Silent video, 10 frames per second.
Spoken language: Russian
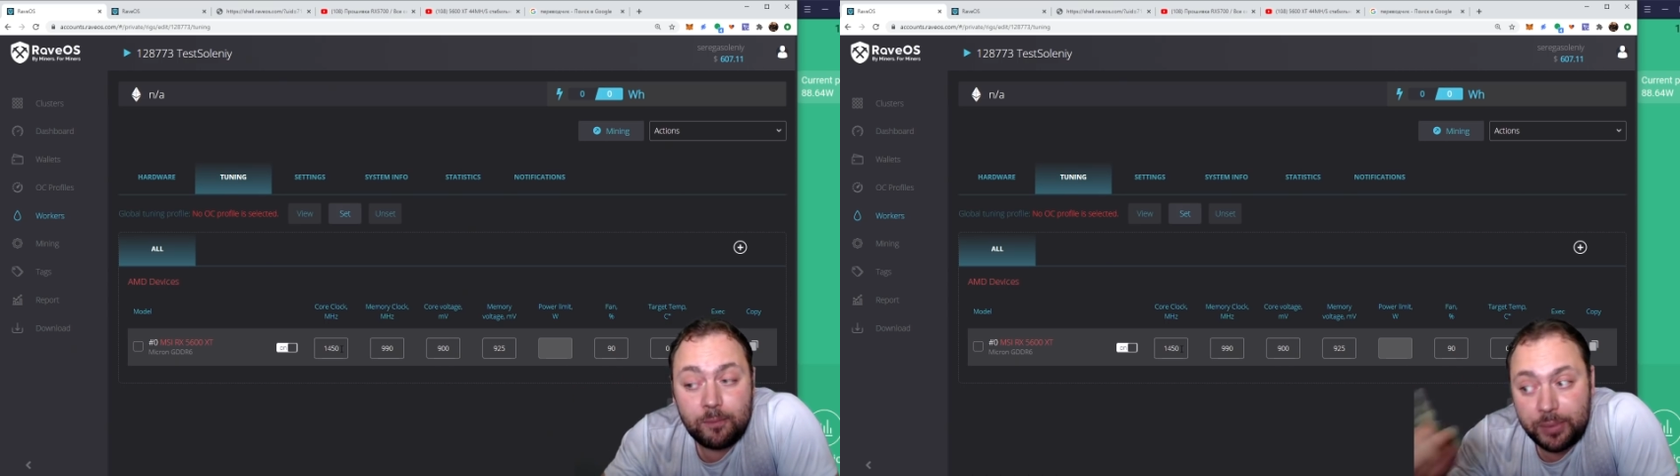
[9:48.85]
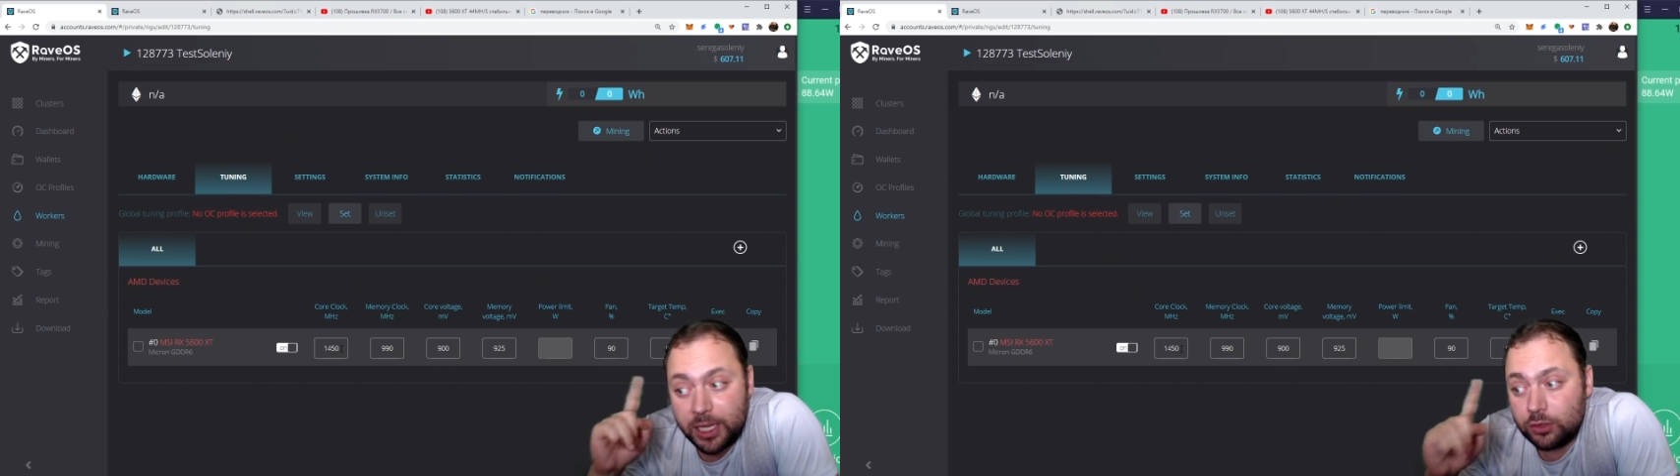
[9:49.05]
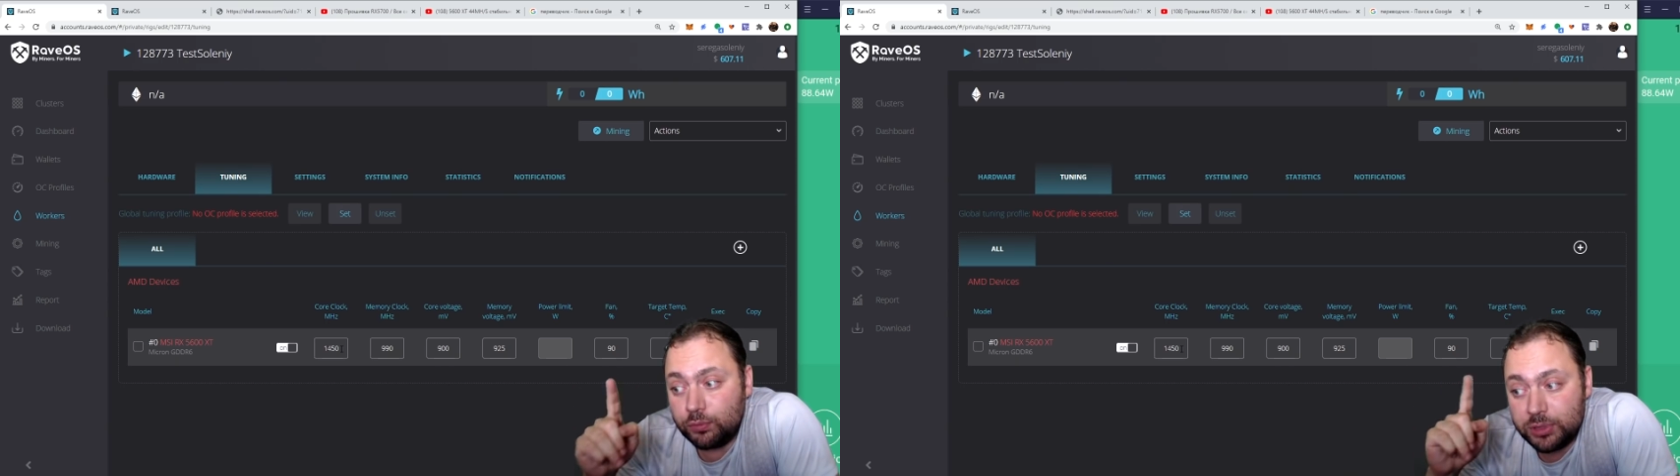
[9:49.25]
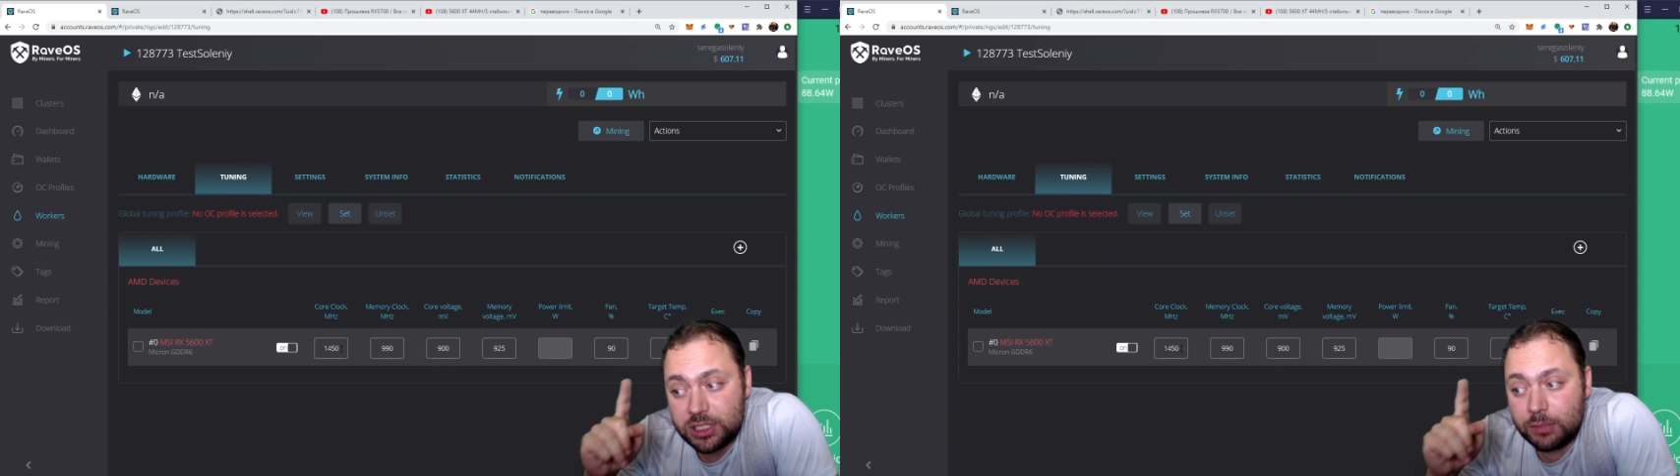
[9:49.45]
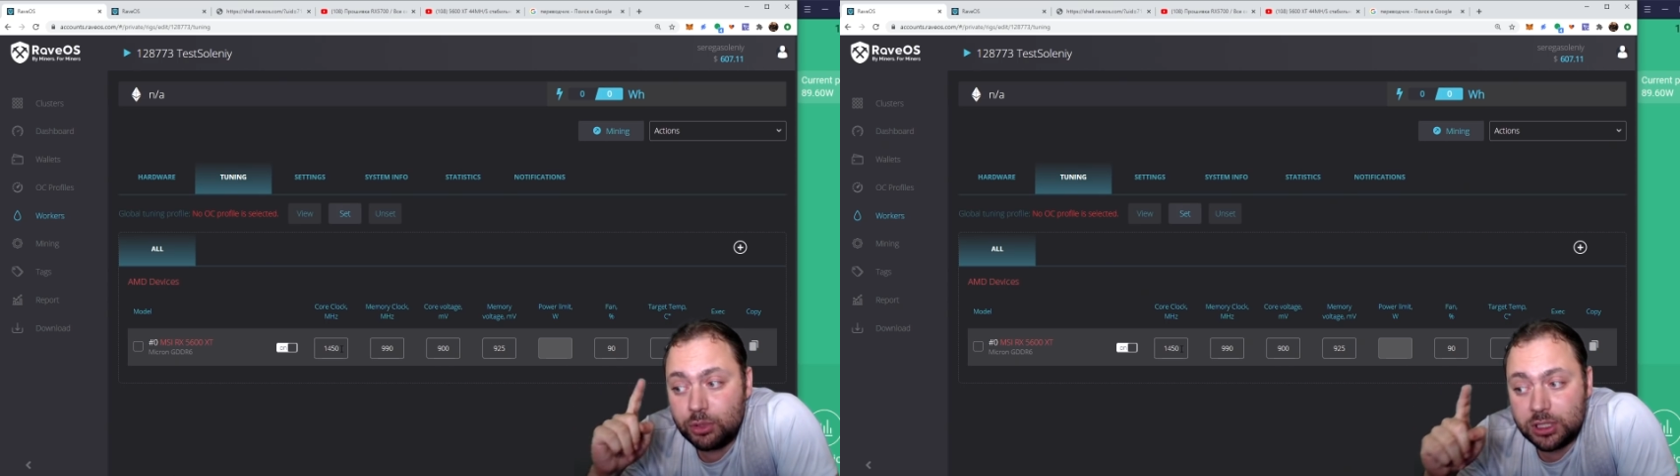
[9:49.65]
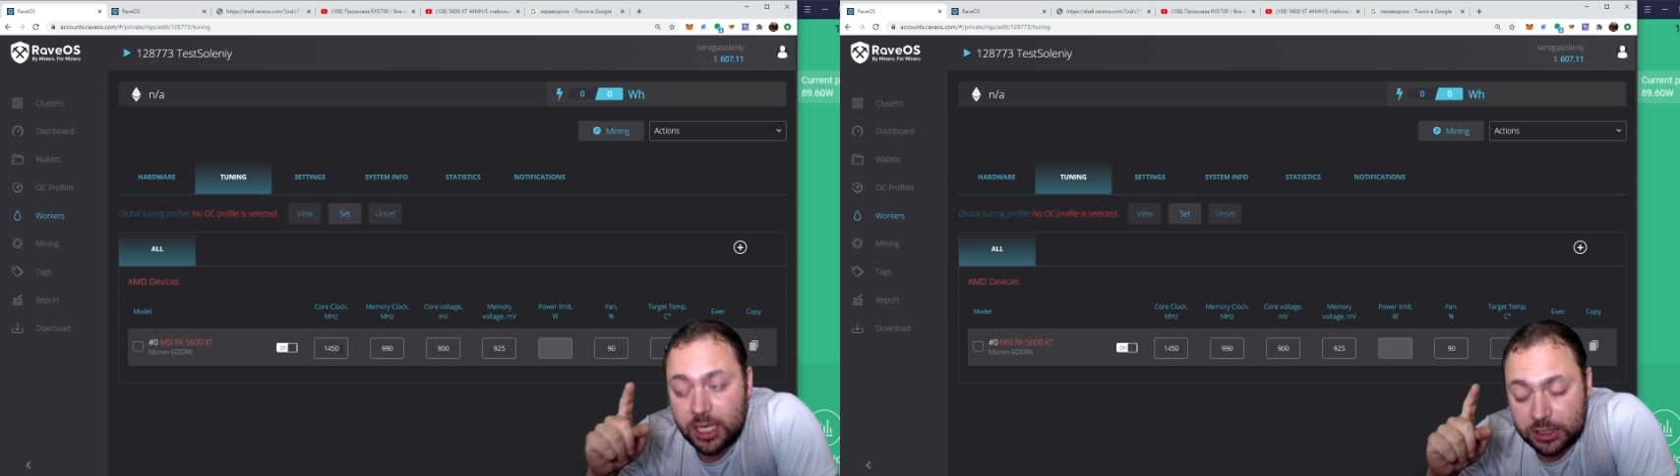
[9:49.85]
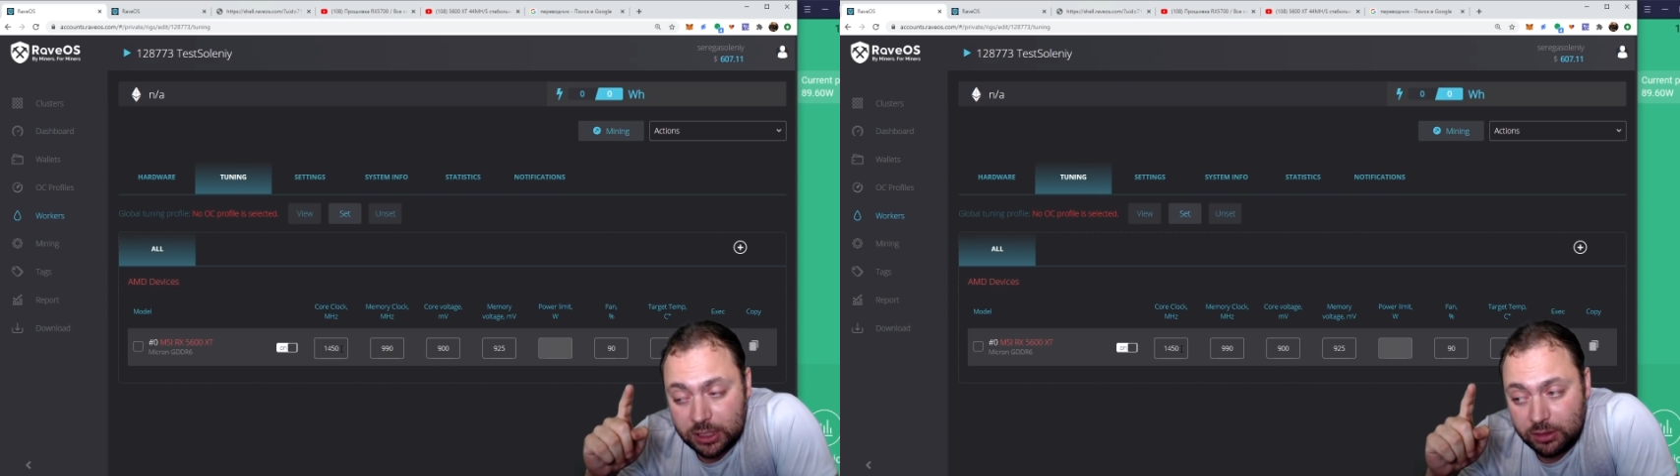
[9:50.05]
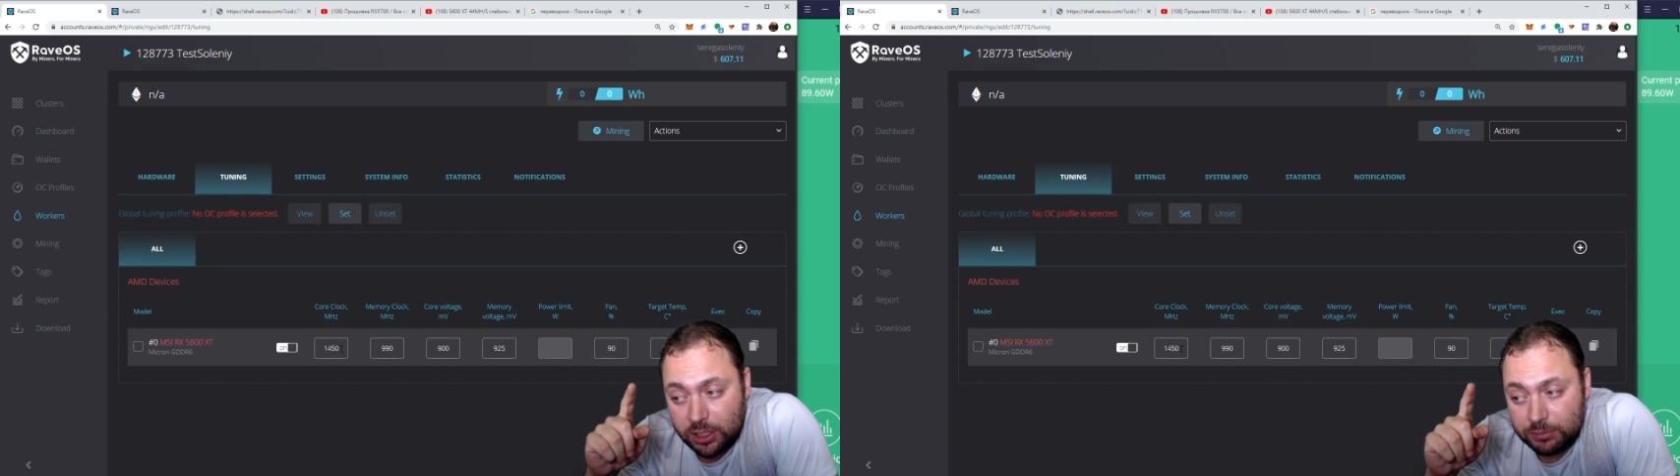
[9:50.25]
Поэтому мы с тобой так
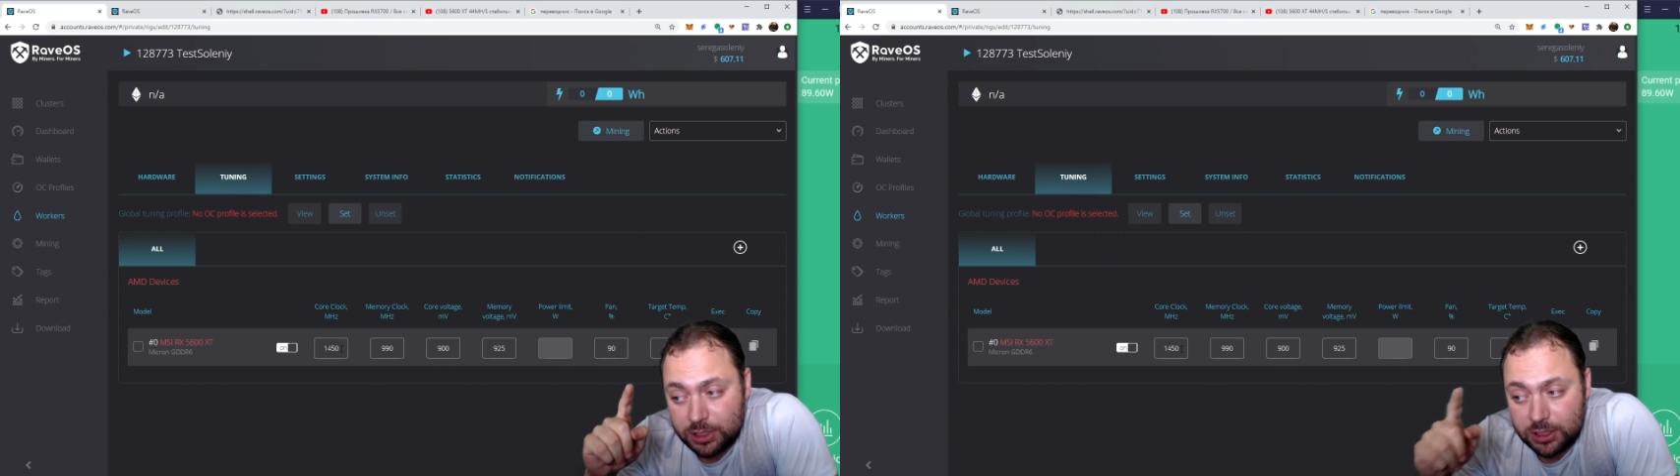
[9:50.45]
договоримся.